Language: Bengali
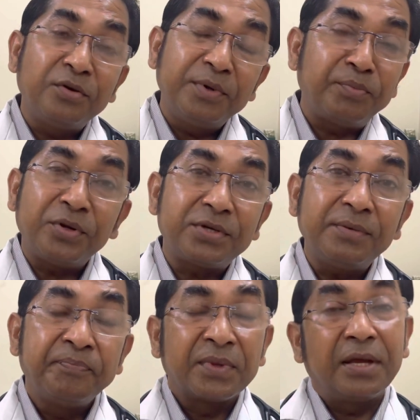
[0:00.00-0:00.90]
খুব
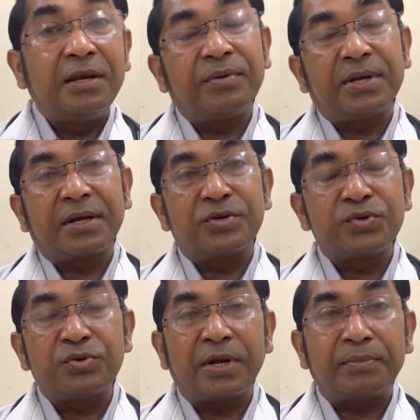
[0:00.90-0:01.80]
ইম্পর্টেন্ট এই লিভারটাকে
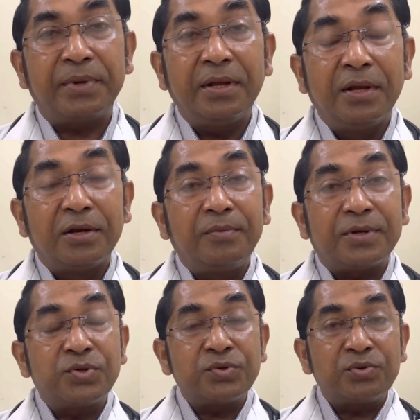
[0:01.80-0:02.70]
সুস্থ রাখবেন
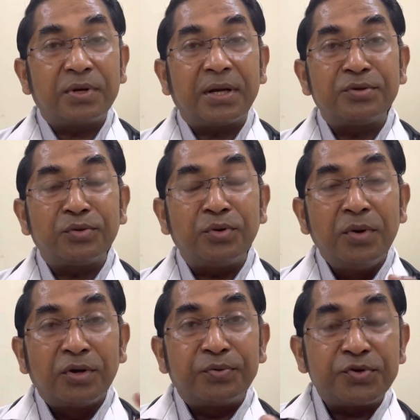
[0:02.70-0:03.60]
লিভার সুস্থ রাখার জন্য
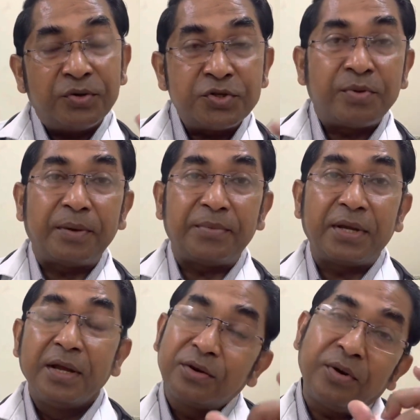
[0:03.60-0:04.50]
খুব সহজভাবে
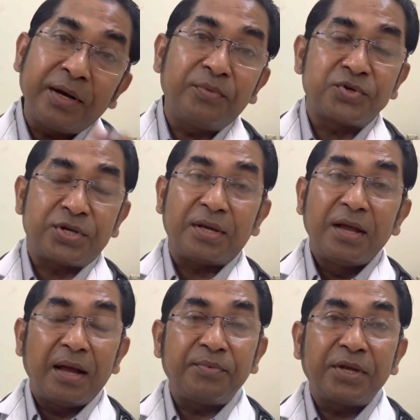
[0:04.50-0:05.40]
ঘরে বসে
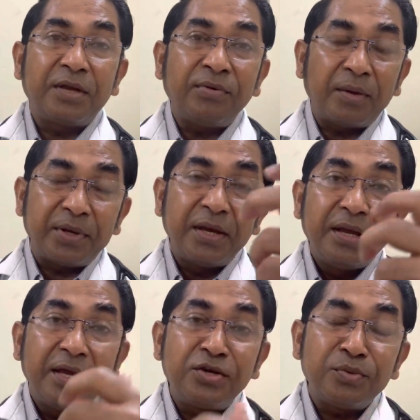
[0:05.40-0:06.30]
আপনি কিভাবে
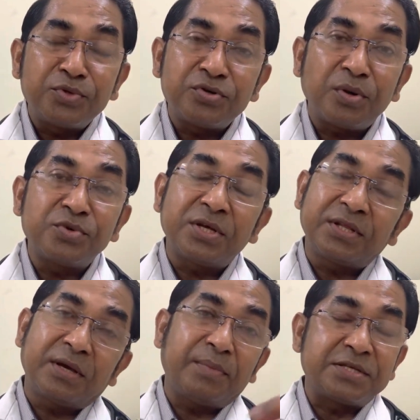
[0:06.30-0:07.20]
এই সমস্ত সমস্যা
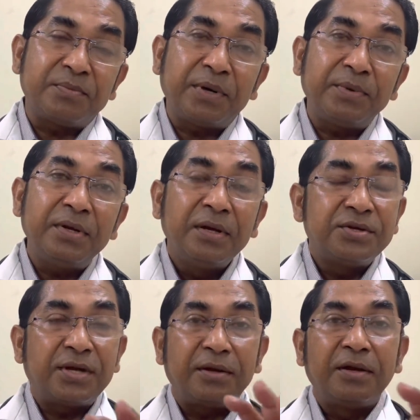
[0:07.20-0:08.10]
থেকে বাঁচতে পারবেন
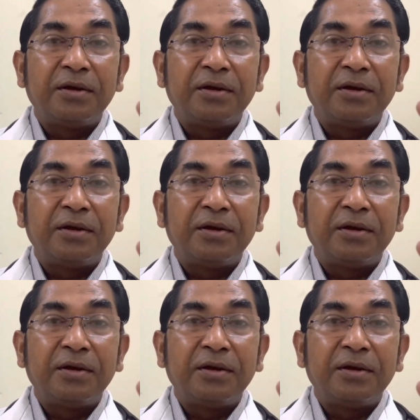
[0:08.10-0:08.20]
সেই